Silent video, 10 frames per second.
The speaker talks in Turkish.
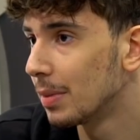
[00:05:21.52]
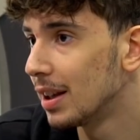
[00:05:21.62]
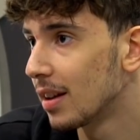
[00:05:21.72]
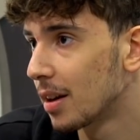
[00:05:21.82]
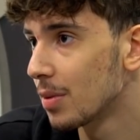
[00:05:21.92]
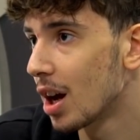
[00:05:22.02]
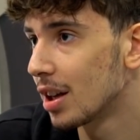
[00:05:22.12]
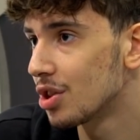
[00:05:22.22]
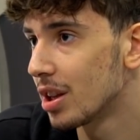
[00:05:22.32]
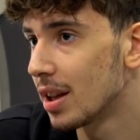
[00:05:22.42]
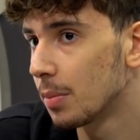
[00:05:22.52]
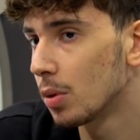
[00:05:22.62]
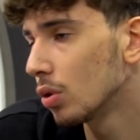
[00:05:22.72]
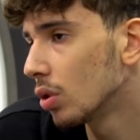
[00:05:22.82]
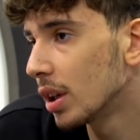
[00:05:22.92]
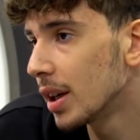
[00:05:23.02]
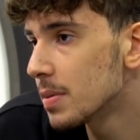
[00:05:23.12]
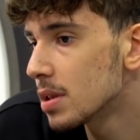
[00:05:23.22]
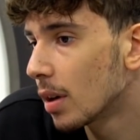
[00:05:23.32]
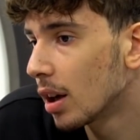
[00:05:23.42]
Milli takımda ayrı şeyler yapıyoruz. Onların
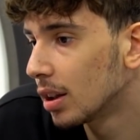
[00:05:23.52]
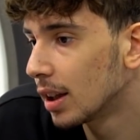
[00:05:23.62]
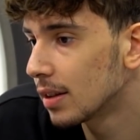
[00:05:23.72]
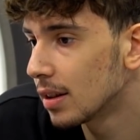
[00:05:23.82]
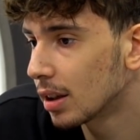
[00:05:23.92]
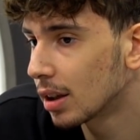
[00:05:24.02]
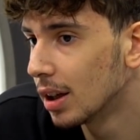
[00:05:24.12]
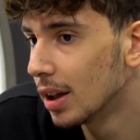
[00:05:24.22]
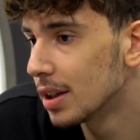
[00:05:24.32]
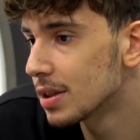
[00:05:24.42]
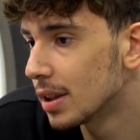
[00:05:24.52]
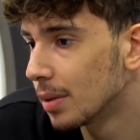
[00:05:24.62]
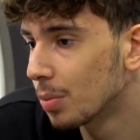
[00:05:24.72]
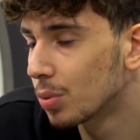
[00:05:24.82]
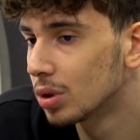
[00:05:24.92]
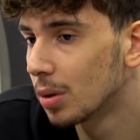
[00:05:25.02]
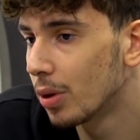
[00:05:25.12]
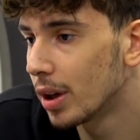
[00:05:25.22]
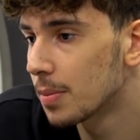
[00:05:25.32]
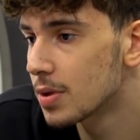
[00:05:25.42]
hepsini bana anlattılar. İşte burada
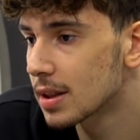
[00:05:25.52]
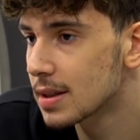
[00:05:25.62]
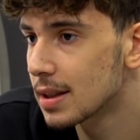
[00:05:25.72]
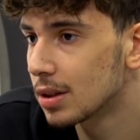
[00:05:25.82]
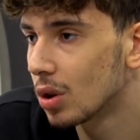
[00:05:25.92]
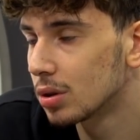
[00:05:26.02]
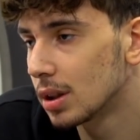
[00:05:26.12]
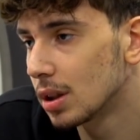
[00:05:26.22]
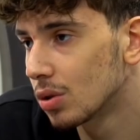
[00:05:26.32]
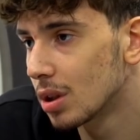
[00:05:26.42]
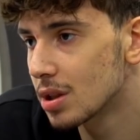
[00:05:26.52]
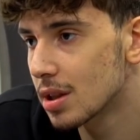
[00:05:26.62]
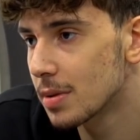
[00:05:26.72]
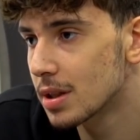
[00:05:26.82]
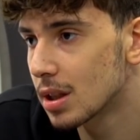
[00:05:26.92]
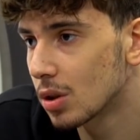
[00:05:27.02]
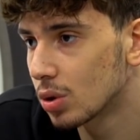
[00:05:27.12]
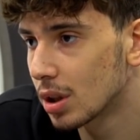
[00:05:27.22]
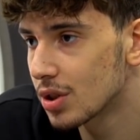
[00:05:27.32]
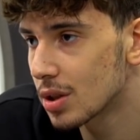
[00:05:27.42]
böyle yapacaksın, seni dörtlere kullanacağız, beşlere
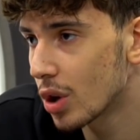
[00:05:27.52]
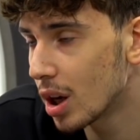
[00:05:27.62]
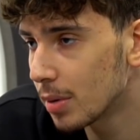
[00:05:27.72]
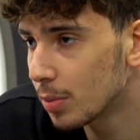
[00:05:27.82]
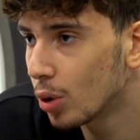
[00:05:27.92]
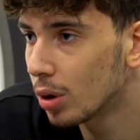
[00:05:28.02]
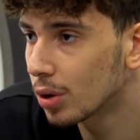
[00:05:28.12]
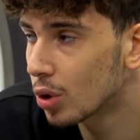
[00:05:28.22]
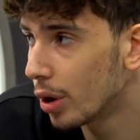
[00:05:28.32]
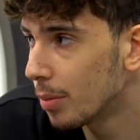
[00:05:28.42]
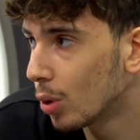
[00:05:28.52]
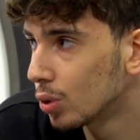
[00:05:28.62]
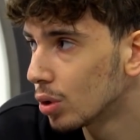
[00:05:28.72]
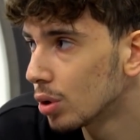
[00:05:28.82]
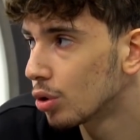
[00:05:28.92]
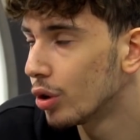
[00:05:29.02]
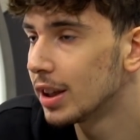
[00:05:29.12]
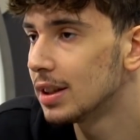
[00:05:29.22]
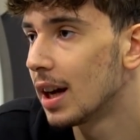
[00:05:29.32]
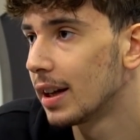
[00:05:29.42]
kullanacağız. Önemli bir rolüm olduğunu
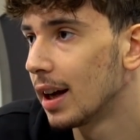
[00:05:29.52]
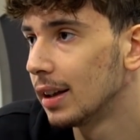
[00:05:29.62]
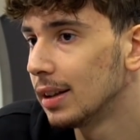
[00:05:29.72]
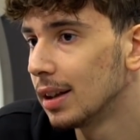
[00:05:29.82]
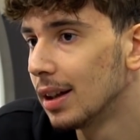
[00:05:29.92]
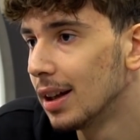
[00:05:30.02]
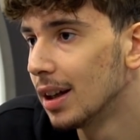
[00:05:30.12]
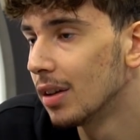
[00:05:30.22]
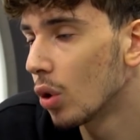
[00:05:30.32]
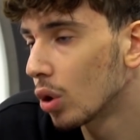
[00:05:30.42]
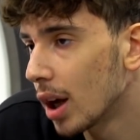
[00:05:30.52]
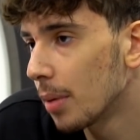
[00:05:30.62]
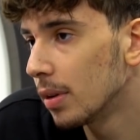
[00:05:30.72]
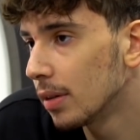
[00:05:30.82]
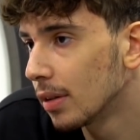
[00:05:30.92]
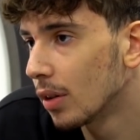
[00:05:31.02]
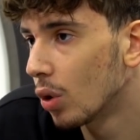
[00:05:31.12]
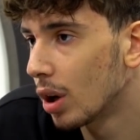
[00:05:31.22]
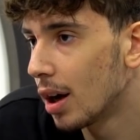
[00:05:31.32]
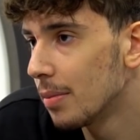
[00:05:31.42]
söylediler yani. Ve Orhan abi,
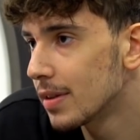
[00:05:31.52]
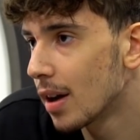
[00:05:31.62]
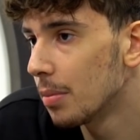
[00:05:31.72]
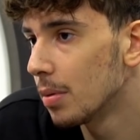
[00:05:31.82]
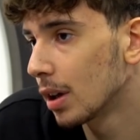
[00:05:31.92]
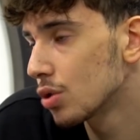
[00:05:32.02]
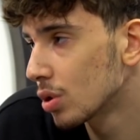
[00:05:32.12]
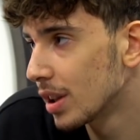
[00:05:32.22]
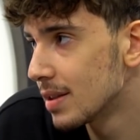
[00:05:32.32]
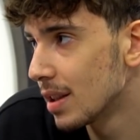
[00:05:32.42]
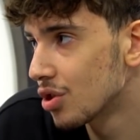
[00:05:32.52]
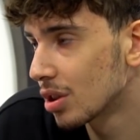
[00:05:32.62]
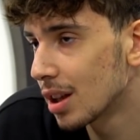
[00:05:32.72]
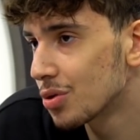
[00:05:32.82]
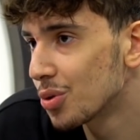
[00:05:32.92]
o Ahmet abi bana çok destek çıktılar.